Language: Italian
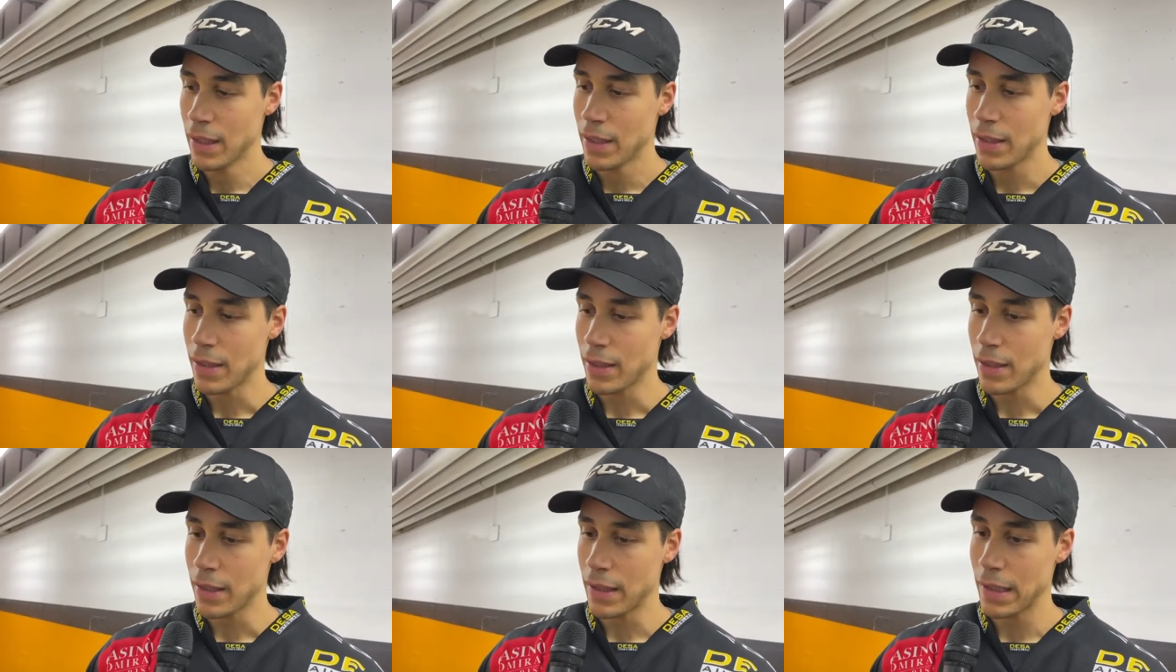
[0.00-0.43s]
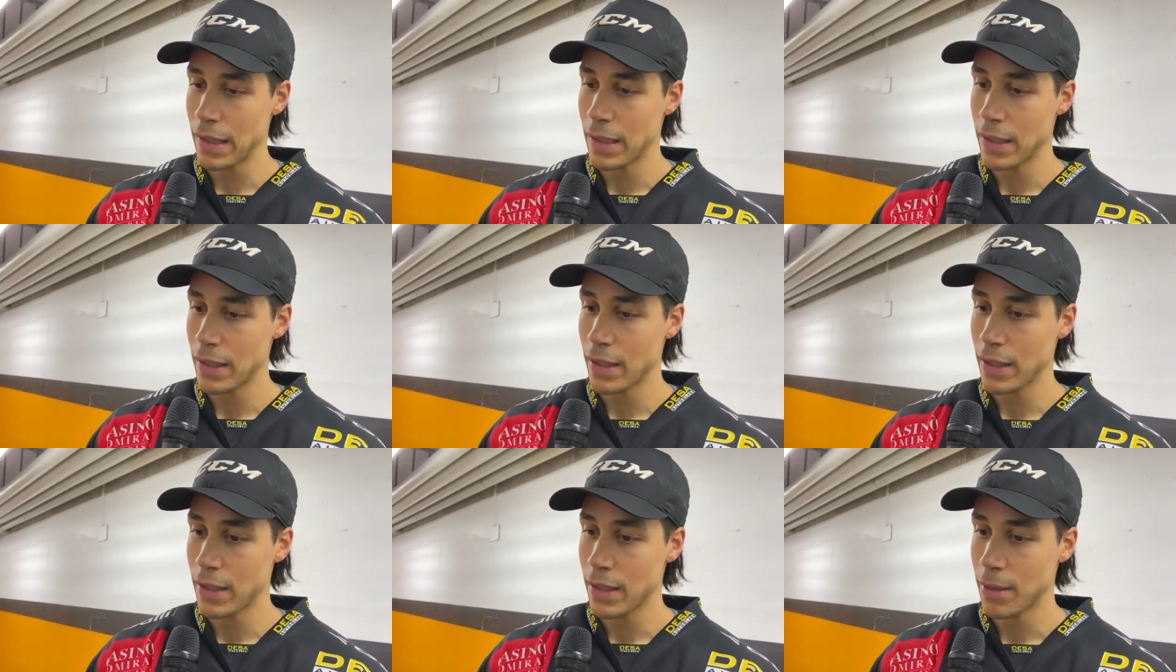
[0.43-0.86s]

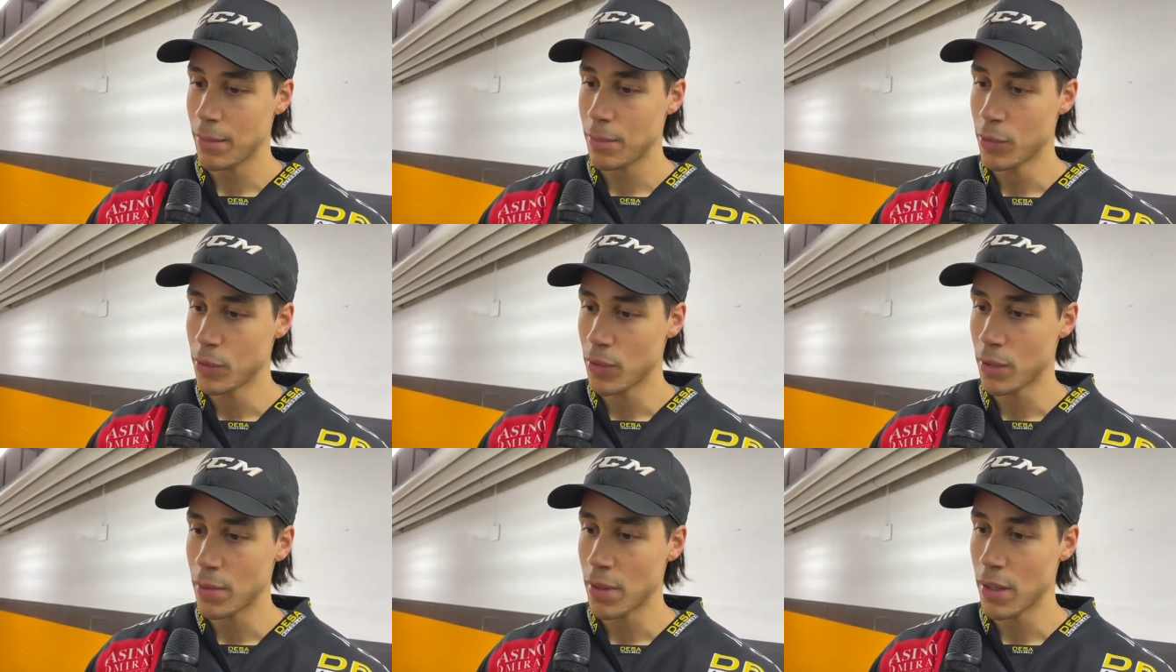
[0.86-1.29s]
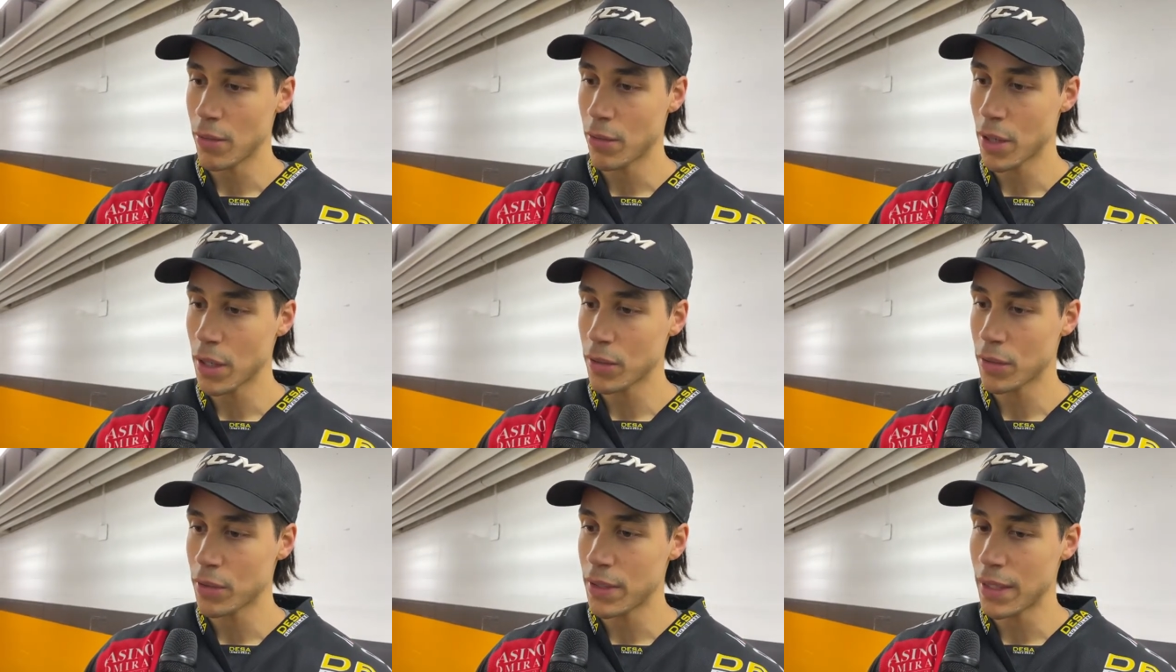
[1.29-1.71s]
Eh, appunto abbiamo
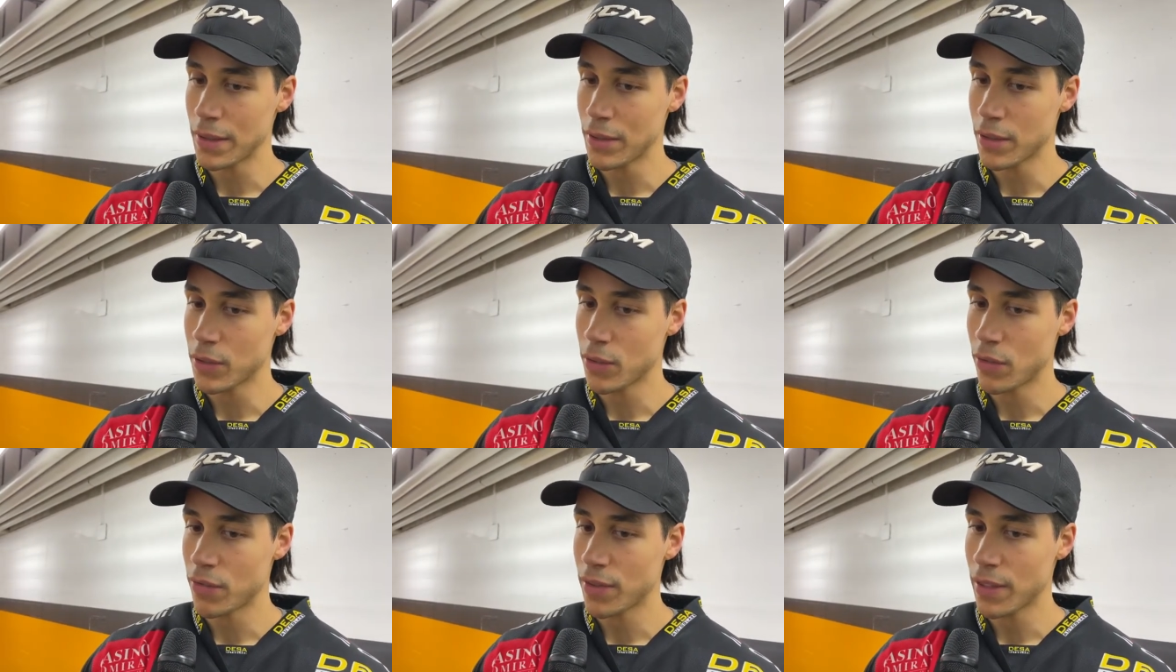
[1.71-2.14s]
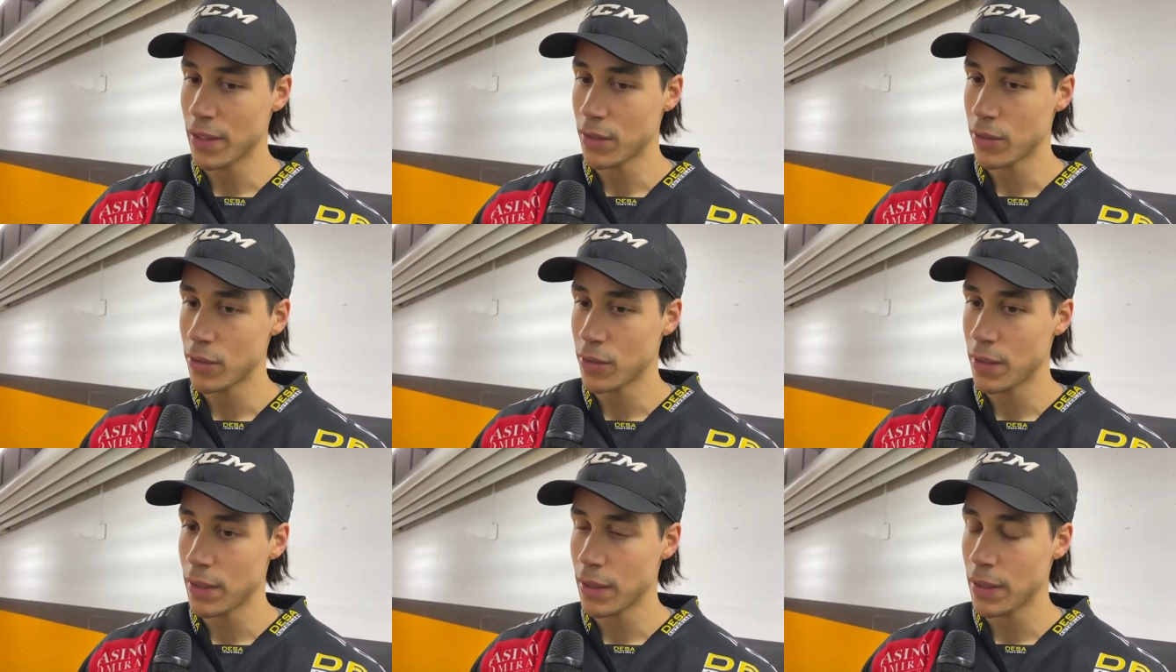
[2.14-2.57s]
lavorato tanto sul
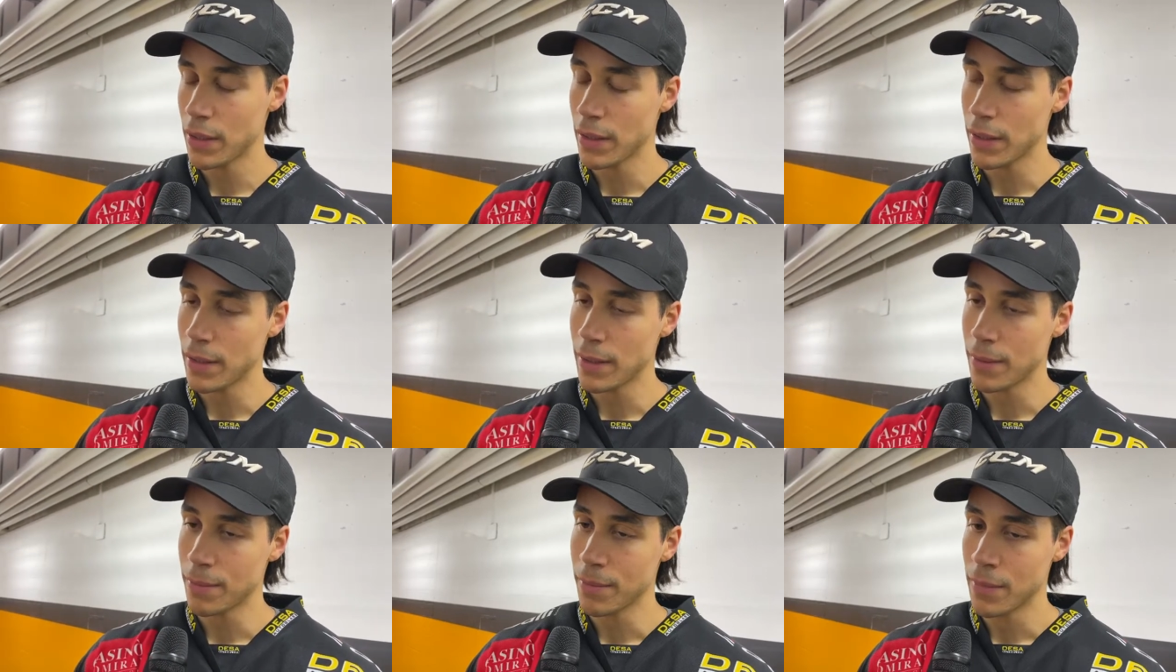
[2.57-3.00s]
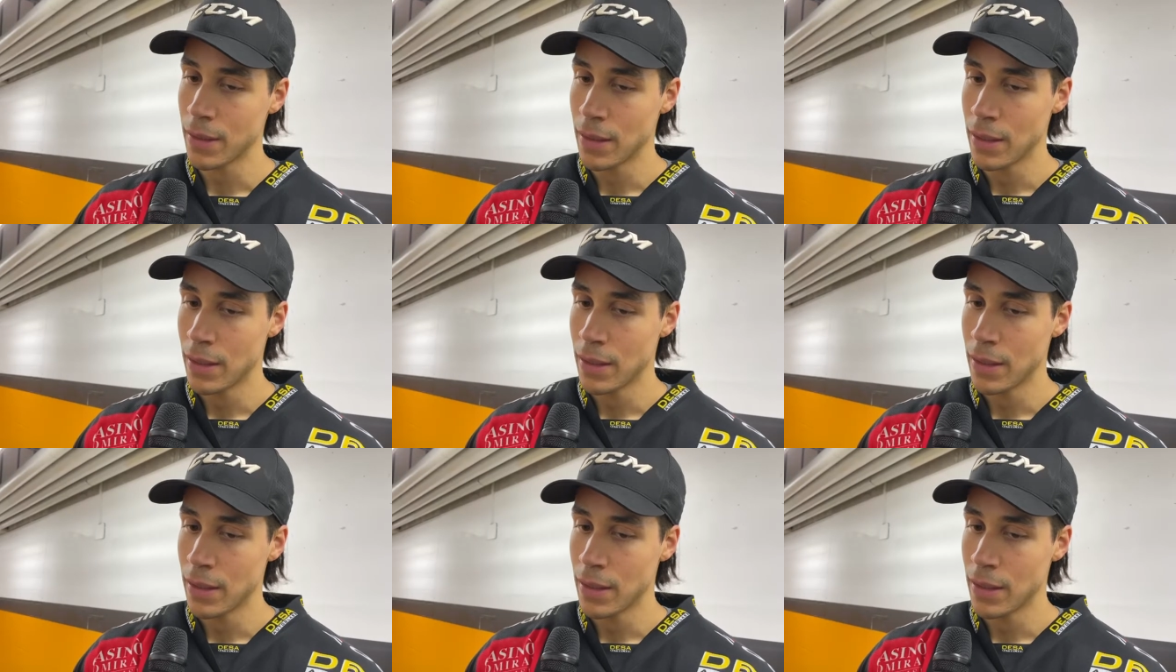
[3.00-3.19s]
fatto di eh,